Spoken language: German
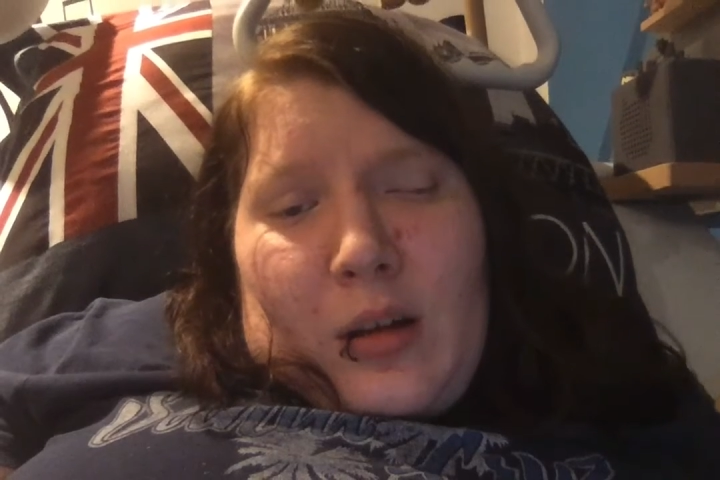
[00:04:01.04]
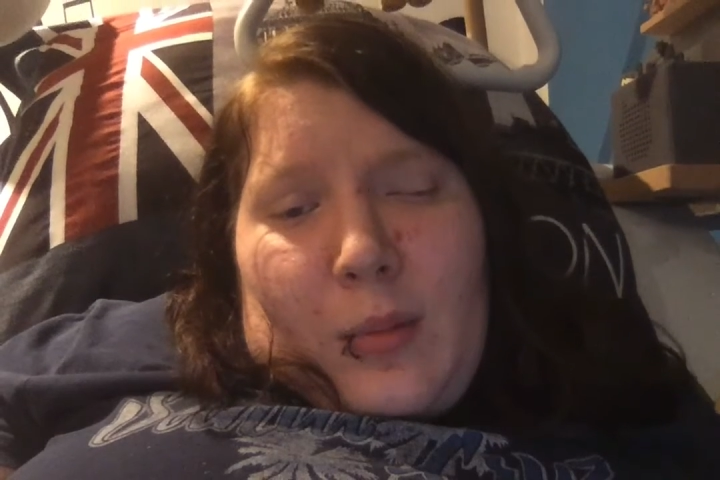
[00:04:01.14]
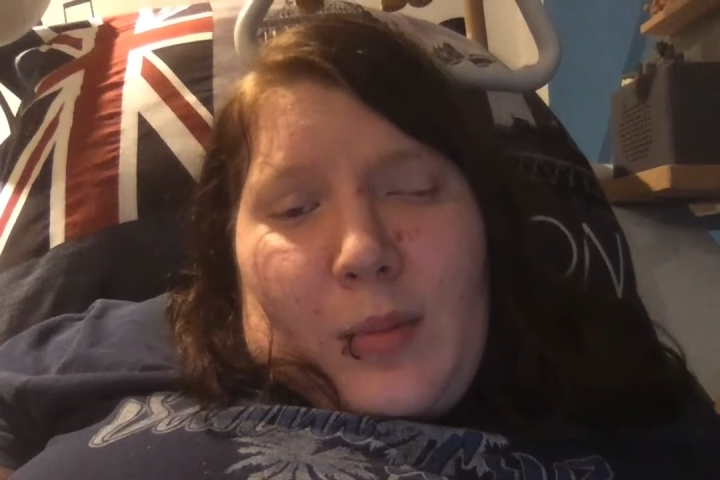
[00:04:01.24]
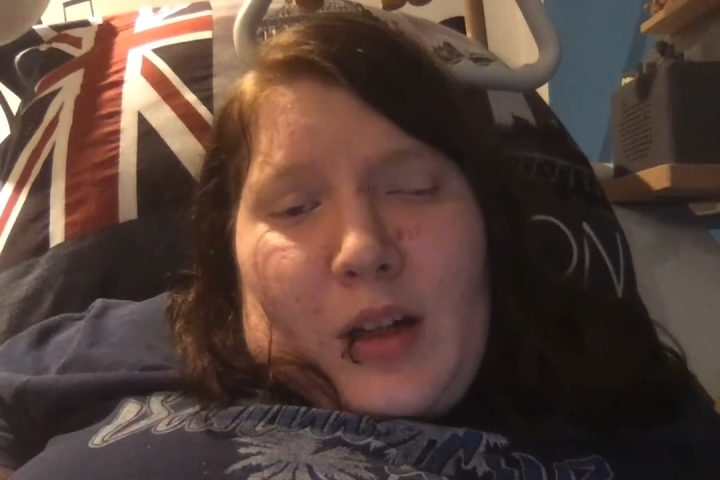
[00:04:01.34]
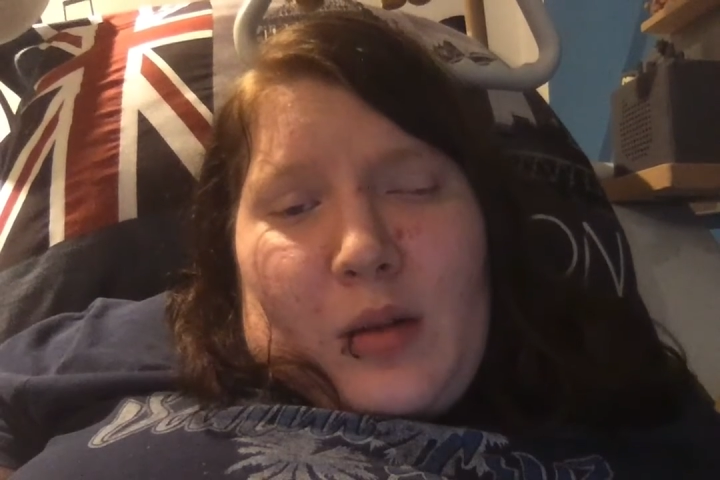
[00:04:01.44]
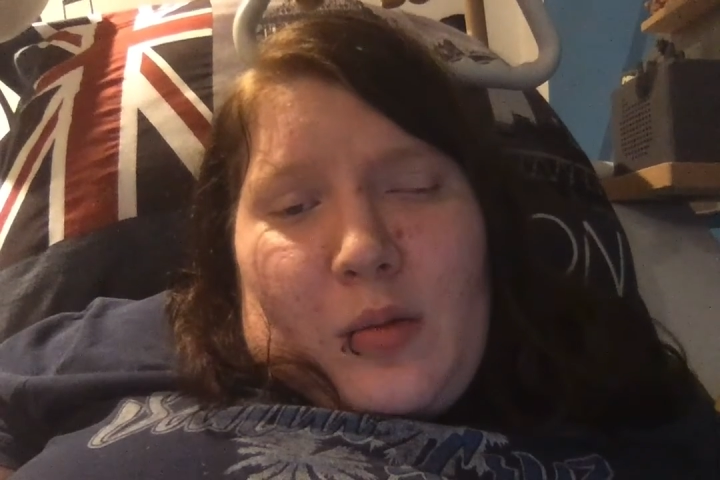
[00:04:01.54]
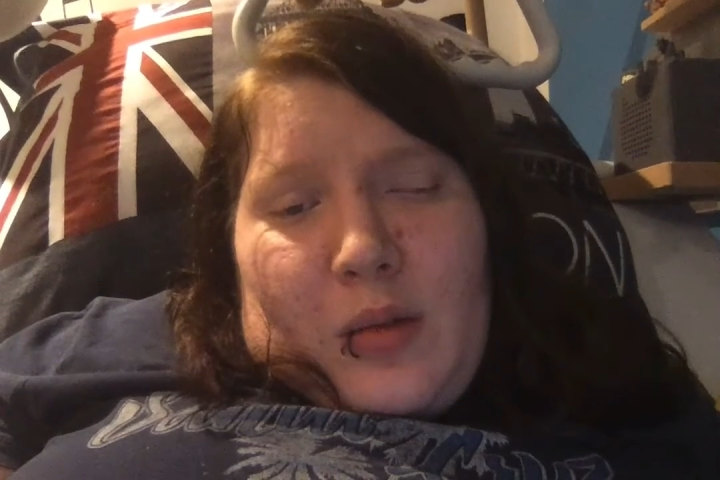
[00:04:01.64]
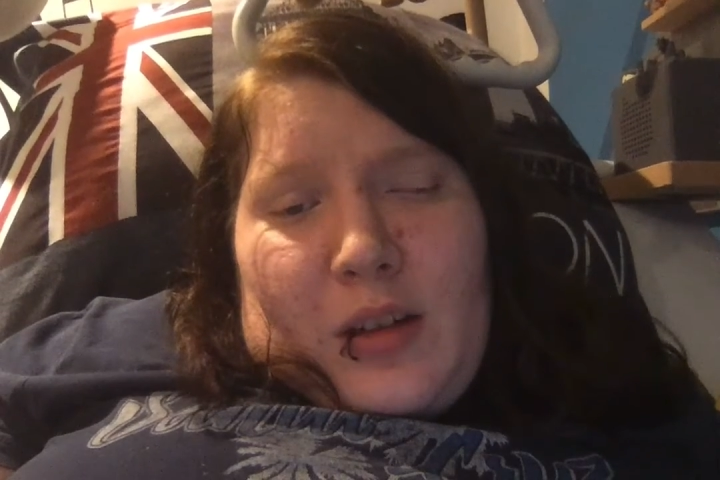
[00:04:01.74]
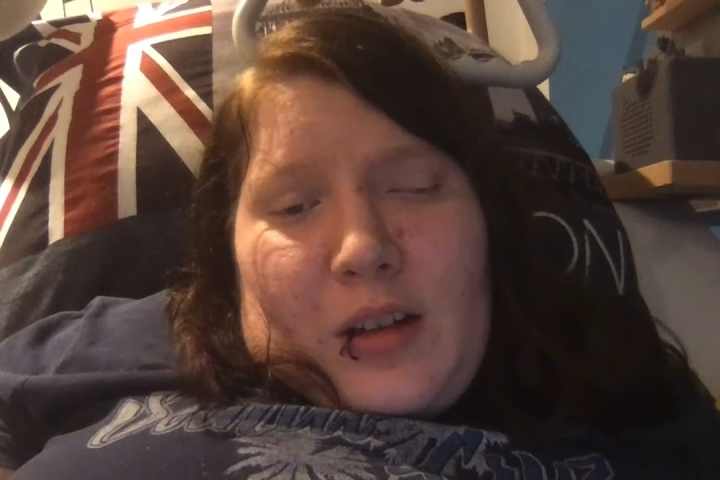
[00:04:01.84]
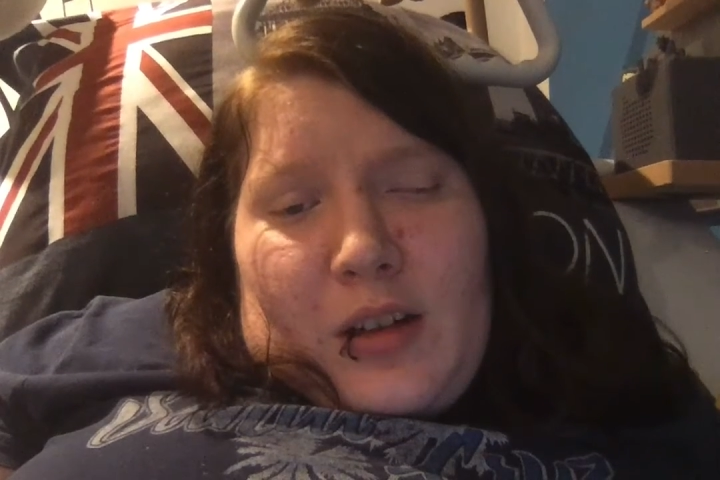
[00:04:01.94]
mein
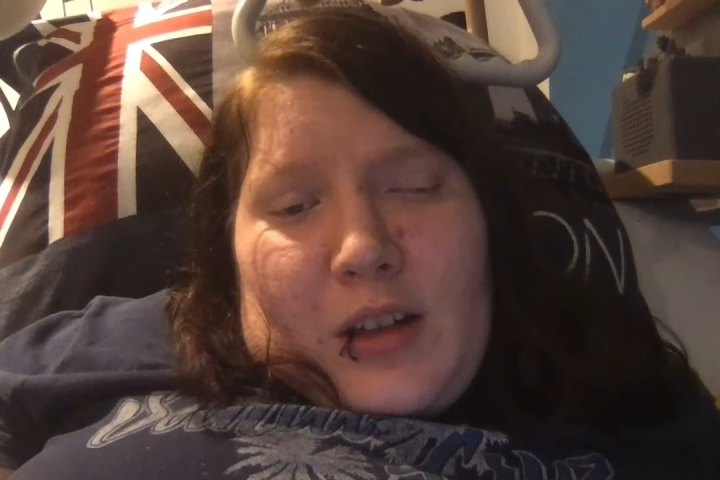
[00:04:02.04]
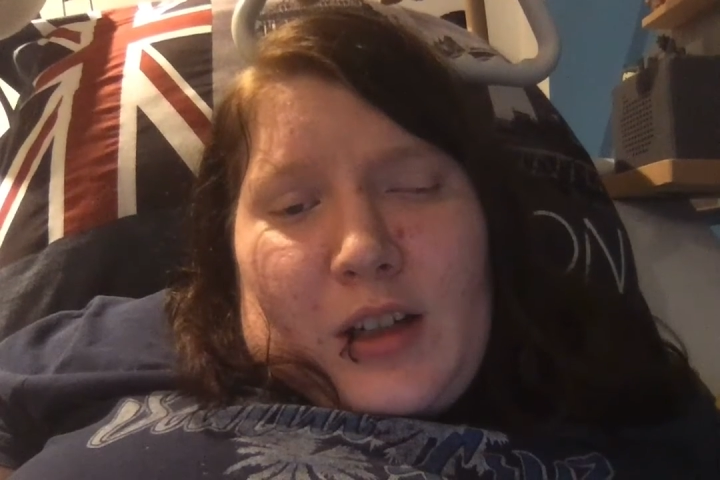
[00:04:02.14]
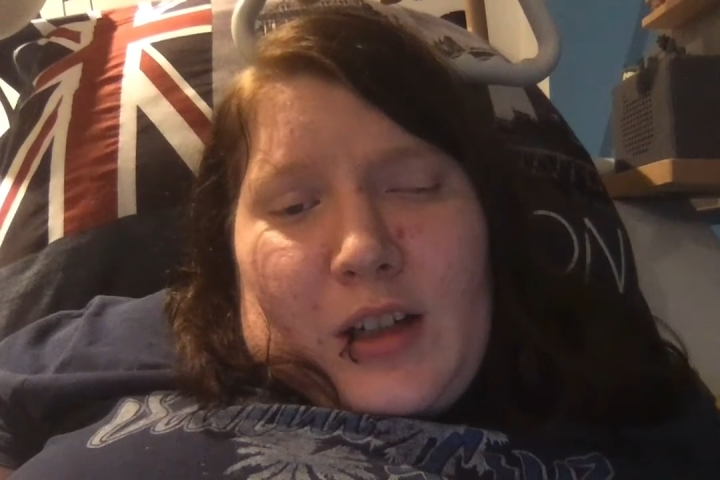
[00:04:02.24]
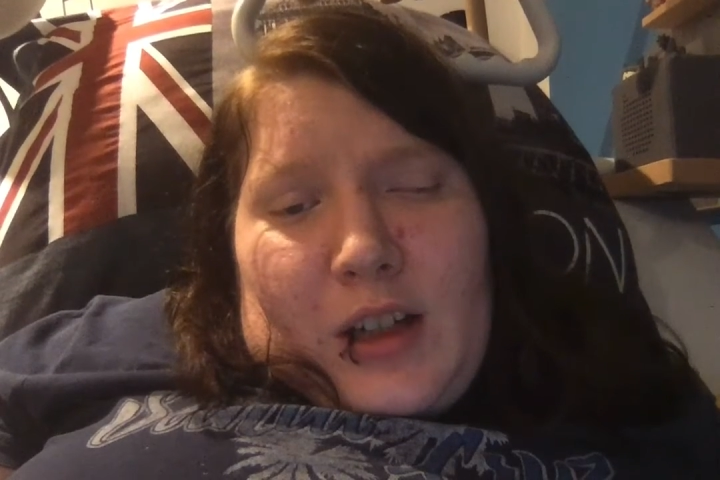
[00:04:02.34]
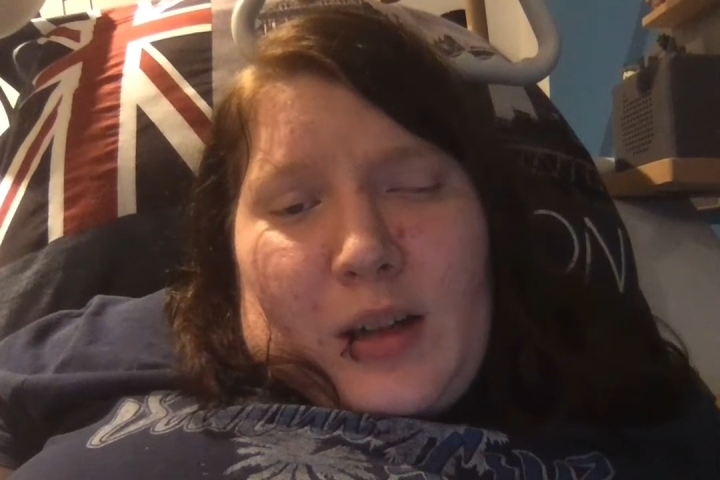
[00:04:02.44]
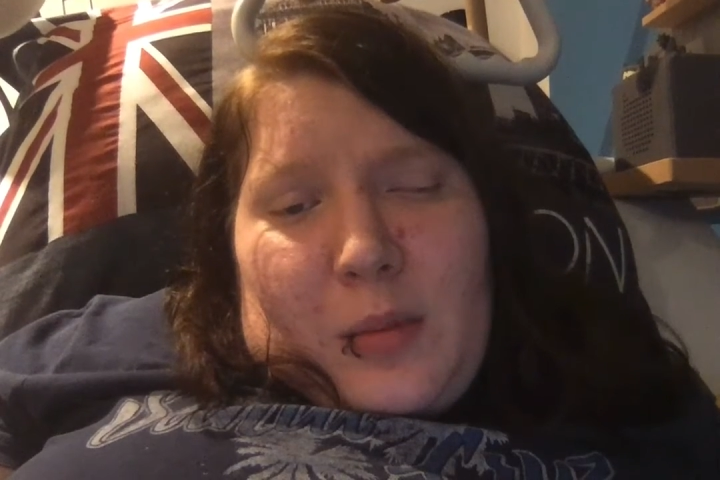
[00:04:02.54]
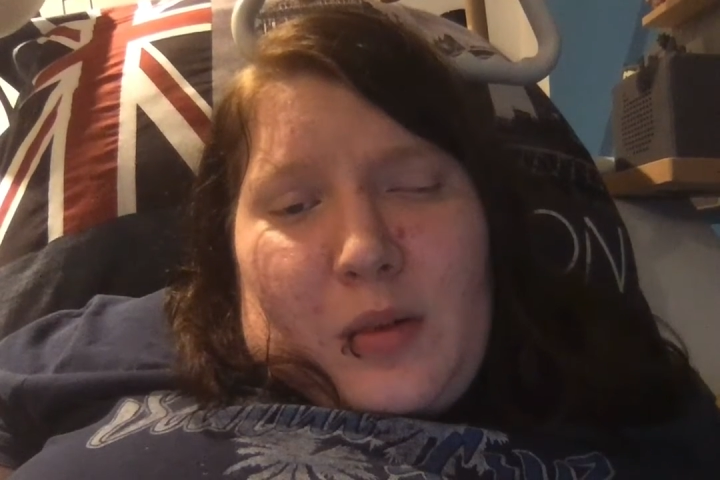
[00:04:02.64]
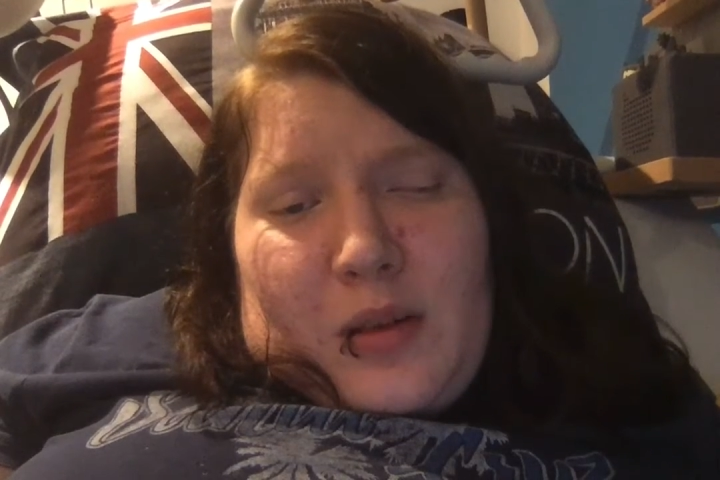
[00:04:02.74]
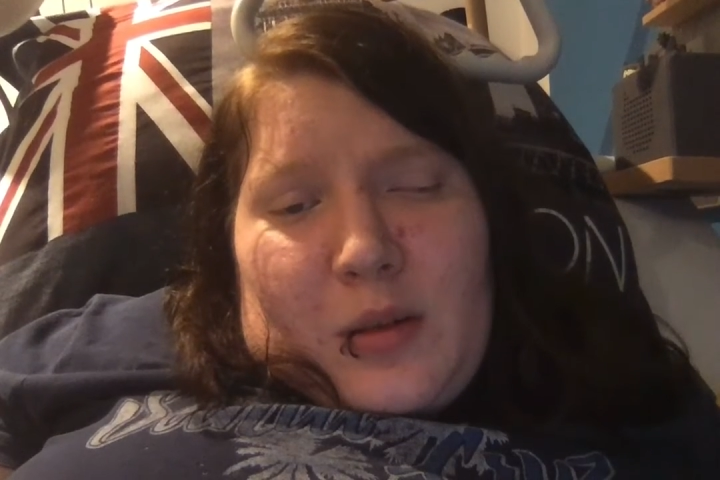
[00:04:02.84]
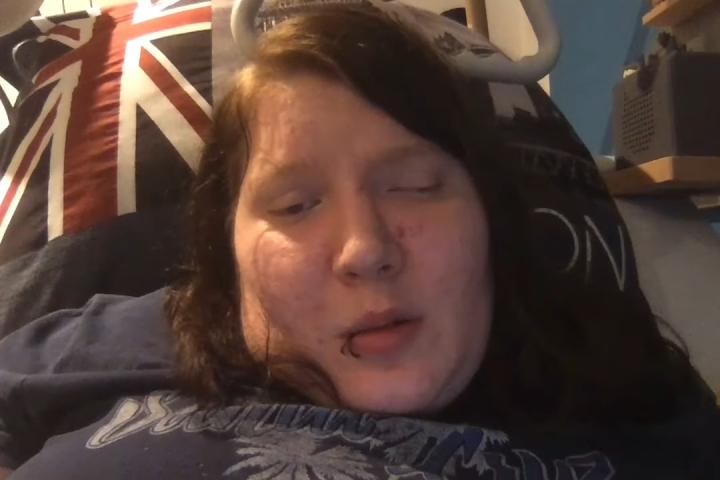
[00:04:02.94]
hundert eine
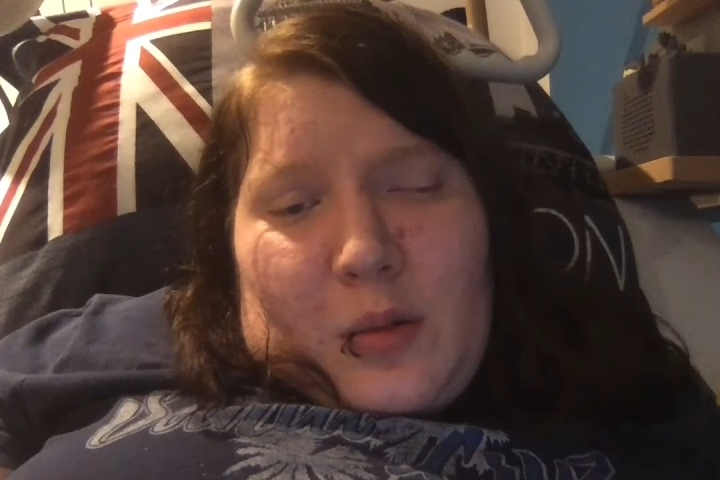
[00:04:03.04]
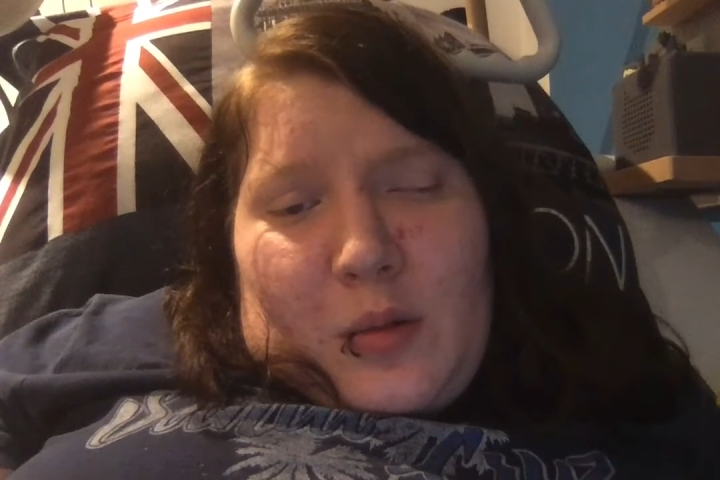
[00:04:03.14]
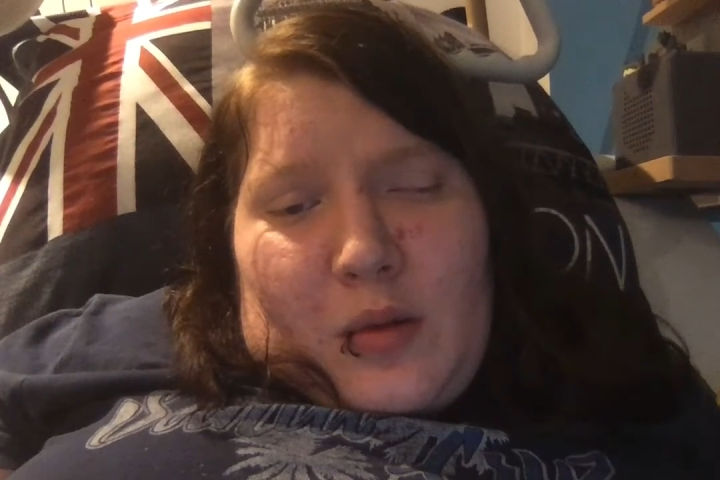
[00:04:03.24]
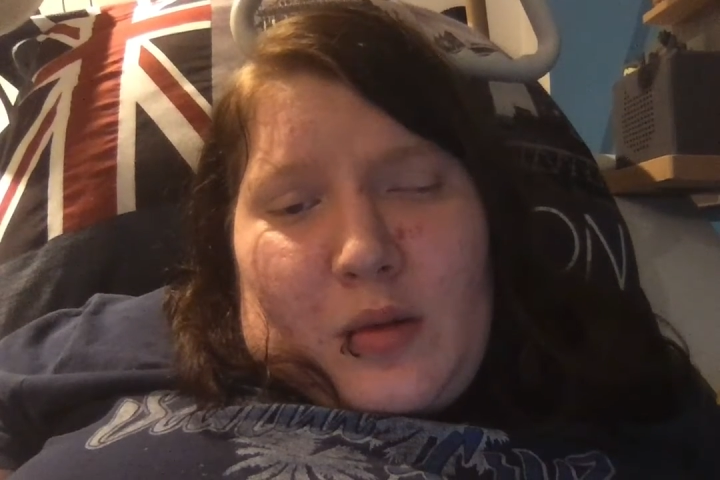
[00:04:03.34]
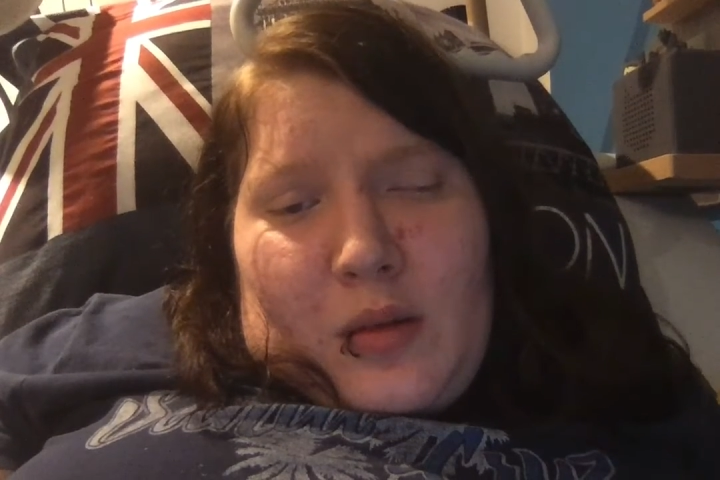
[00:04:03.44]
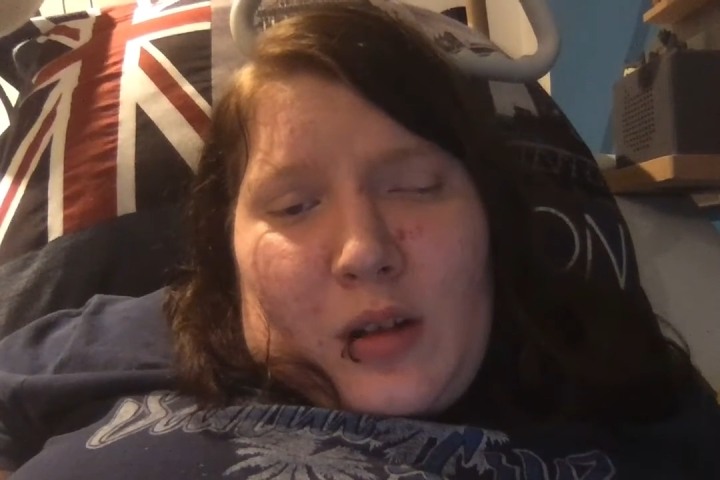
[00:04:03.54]
Knackwurst und